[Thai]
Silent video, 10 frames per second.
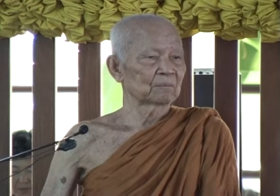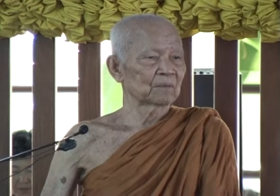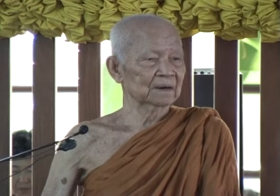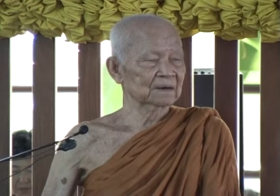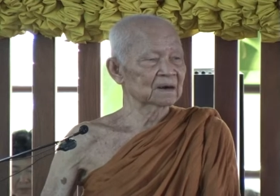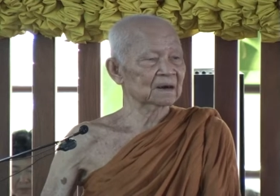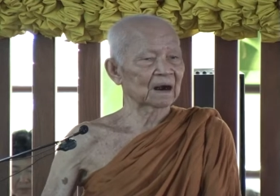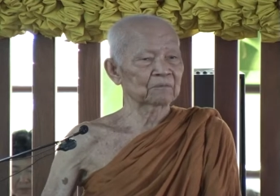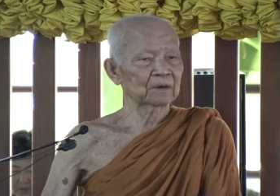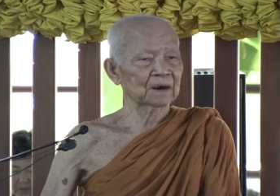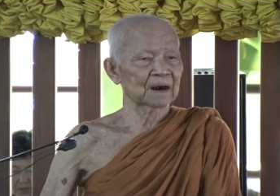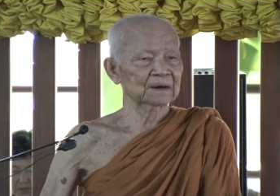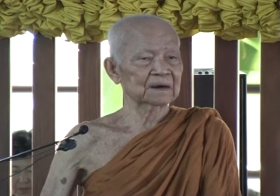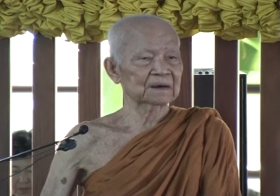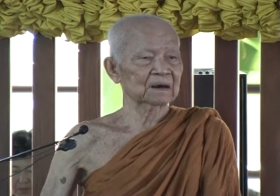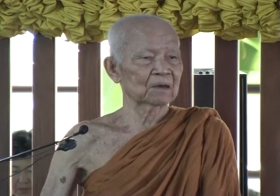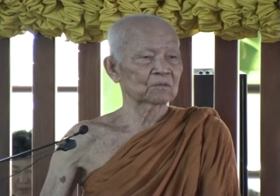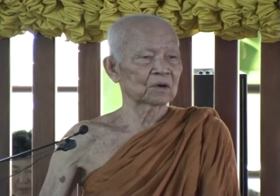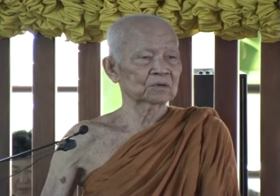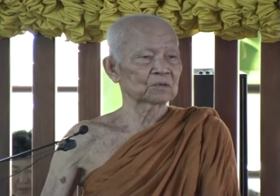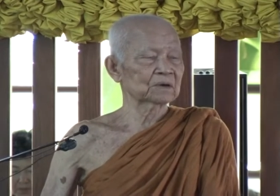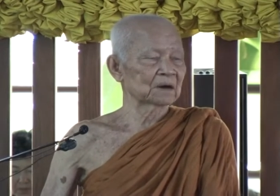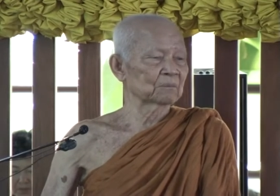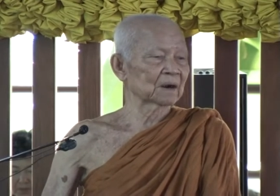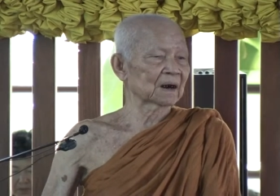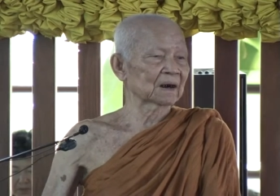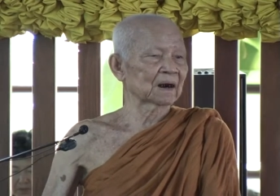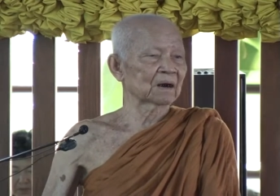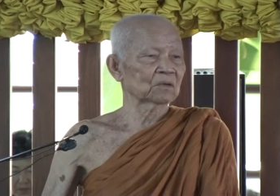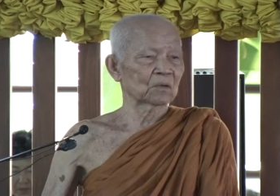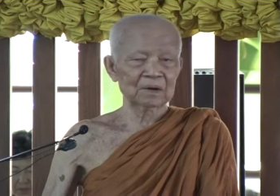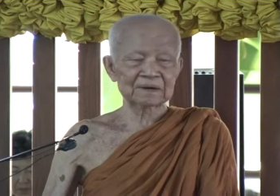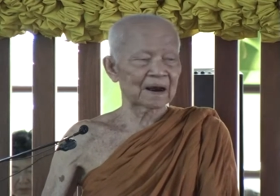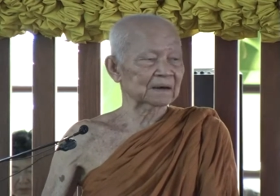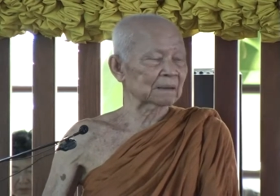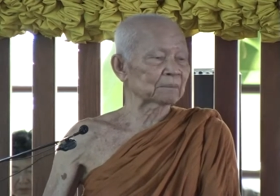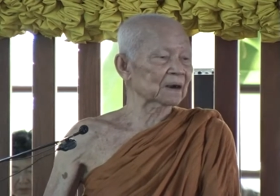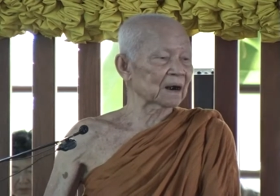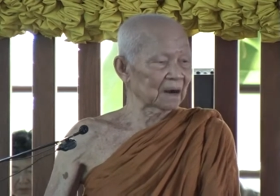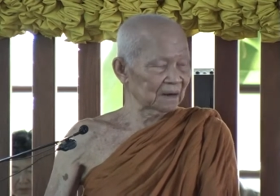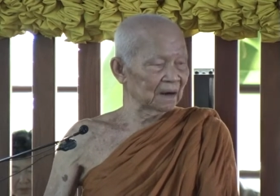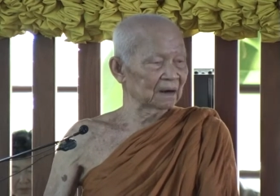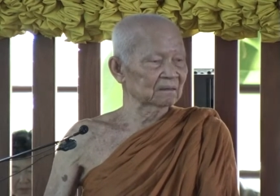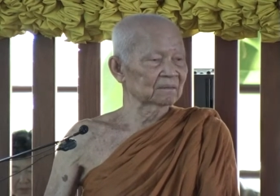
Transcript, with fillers: เมื่อถึงการเวลาที่จะควรยุติเมื่อไรแล้วหลวงตาจะประกาศเอง